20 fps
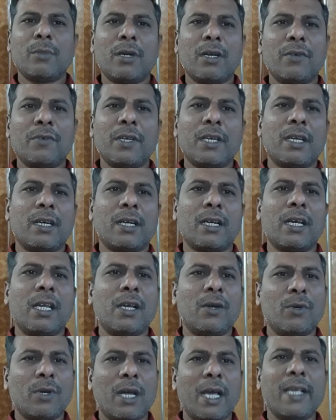எல்லாம் விற்கிறாங்க
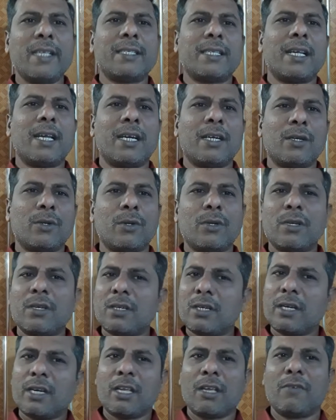இல்லையா ஒரு ஐஸ் லேண்டு கூட
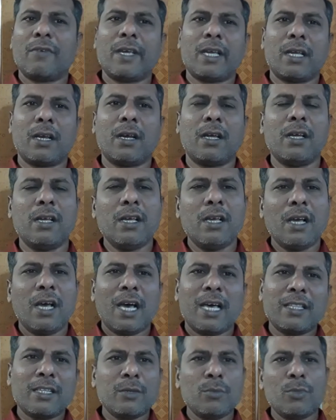நீங்கள் வைக்கலாம்
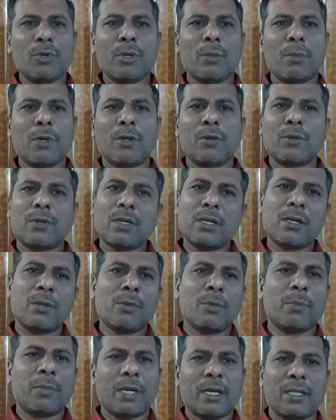அதன் மூலமாக கூட
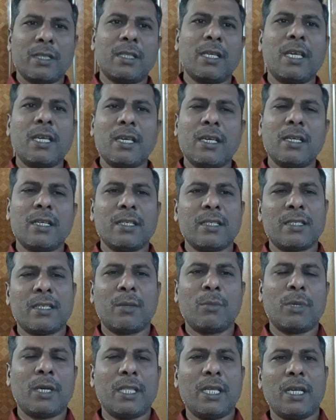நம்ம பணத்தை
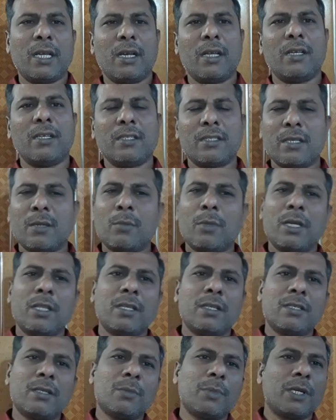சம்பாதிக்கலாம்
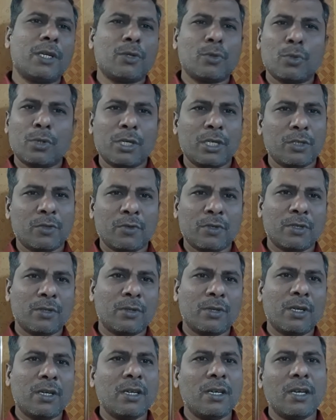சம்பாதிச்சு பெரிய
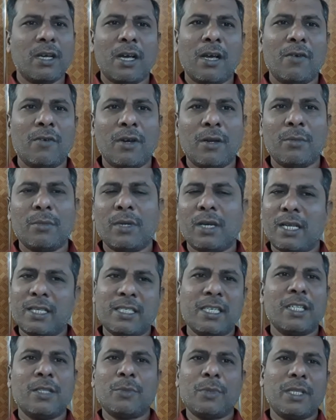கோடீஸ்வரன் கூட ஆகலாம்
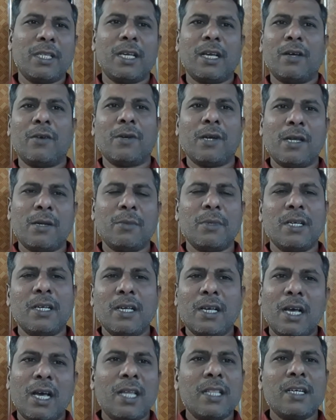லட்சாதிபதி ஆகலாம்
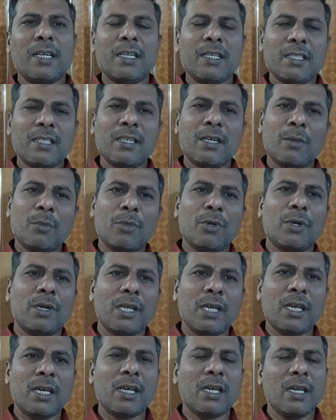அதுக்கடுத்து
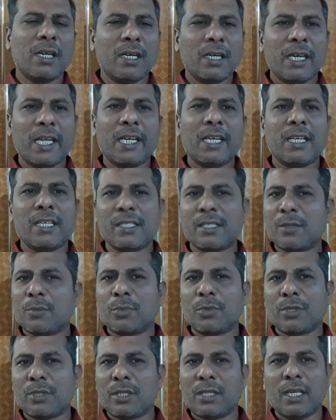நம்மளுடைய டெக்னிக்ஸை
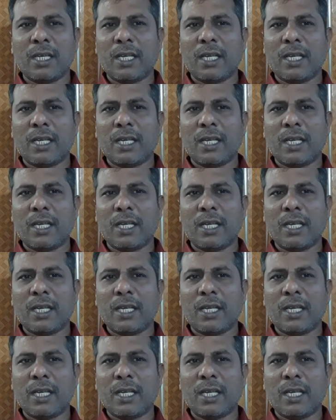பொறுத்து